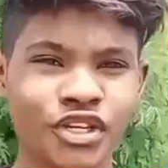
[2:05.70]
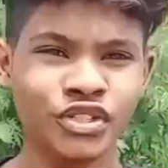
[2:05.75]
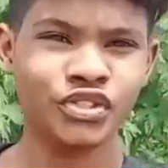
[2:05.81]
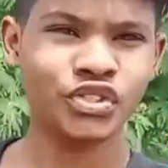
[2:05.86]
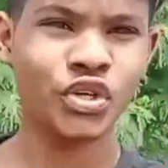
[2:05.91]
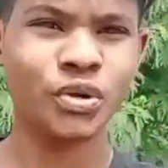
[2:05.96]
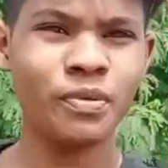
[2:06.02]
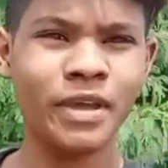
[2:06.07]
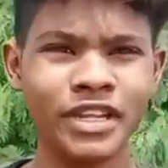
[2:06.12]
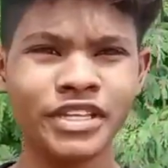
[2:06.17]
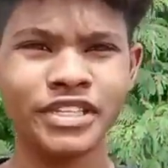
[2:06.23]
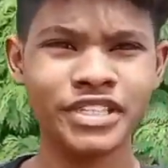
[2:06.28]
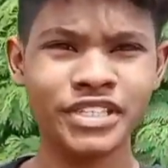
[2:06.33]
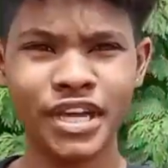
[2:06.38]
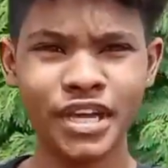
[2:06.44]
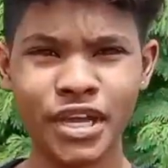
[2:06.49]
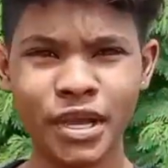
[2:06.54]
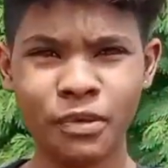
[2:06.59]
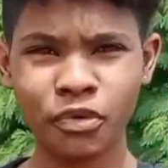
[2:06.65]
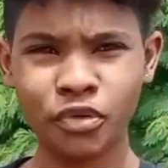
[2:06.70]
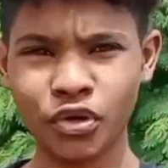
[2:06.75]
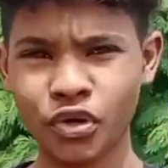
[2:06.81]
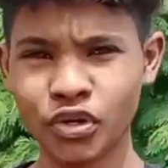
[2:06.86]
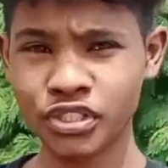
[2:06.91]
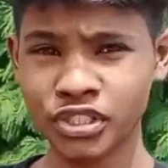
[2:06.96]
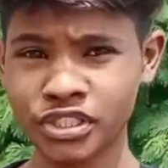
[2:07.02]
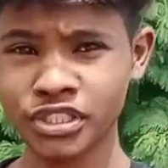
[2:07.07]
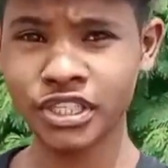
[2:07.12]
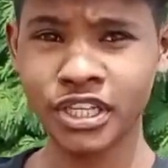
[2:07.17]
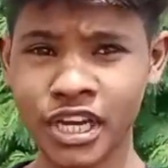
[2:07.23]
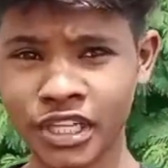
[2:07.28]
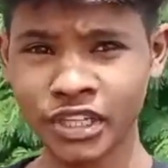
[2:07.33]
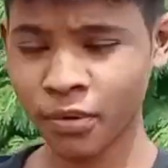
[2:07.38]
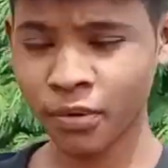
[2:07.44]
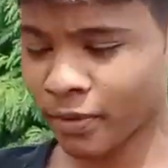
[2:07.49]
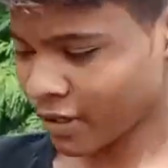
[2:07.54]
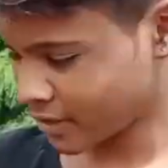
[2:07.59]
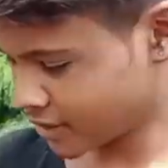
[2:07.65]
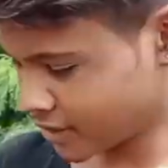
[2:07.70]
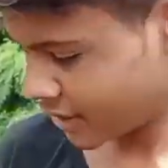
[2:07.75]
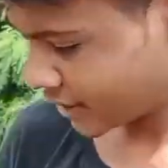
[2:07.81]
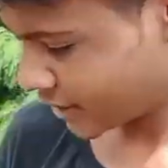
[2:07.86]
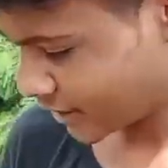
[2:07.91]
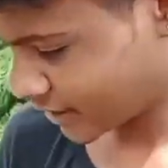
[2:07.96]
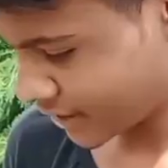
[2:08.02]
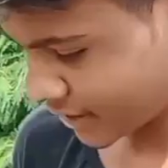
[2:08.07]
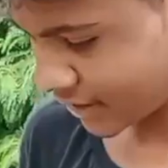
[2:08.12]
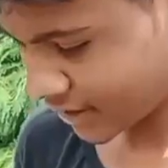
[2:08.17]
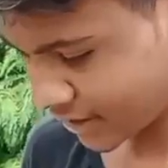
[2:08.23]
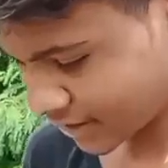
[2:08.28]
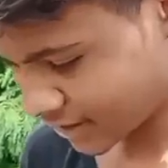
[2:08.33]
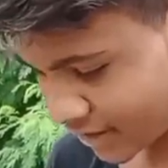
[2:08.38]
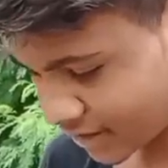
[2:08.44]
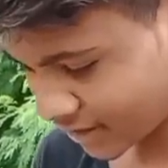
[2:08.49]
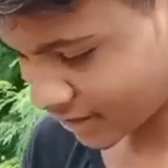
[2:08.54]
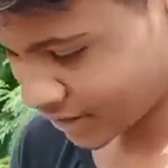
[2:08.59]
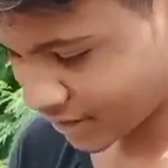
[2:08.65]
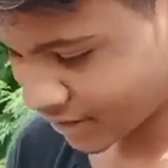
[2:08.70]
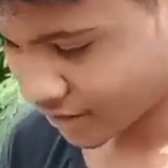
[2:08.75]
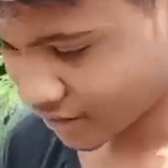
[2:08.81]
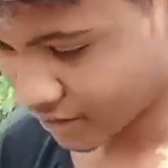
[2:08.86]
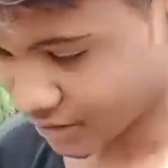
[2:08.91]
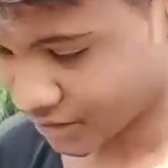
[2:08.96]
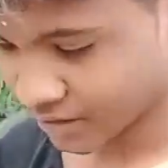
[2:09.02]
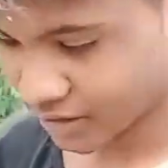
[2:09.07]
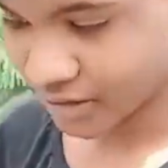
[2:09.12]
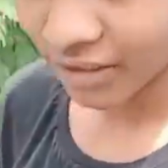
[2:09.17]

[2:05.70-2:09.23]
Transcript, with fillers: चलो भाई नीचे जाके आपको और चीज़ दिखाता हूँ पूरा